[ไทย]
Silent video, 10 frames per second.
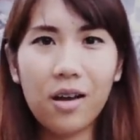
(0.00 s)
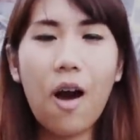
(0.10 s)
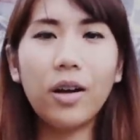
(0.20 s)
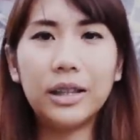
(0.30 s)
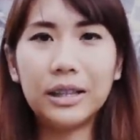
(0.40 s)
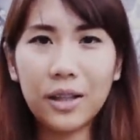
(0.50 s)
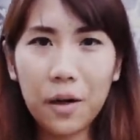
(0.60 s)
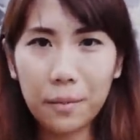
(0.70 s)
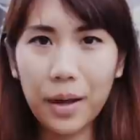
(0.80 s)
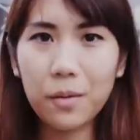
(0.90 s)
กล้องดิจิต
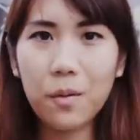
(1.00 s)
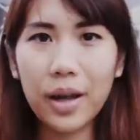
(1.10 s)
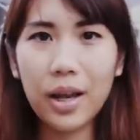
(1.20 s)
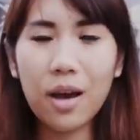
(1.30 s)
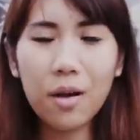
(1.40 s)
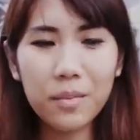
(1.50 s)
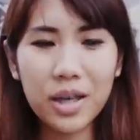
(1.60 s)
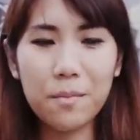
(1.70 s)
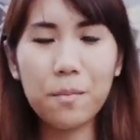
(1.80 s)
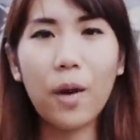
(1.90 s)
อลมาด้วยแล้วก็
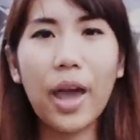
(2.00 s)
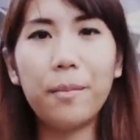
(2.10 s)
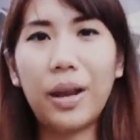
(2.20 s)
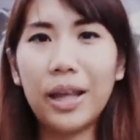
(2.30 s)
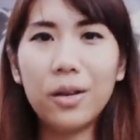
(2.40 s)
มีโปรแกรมไล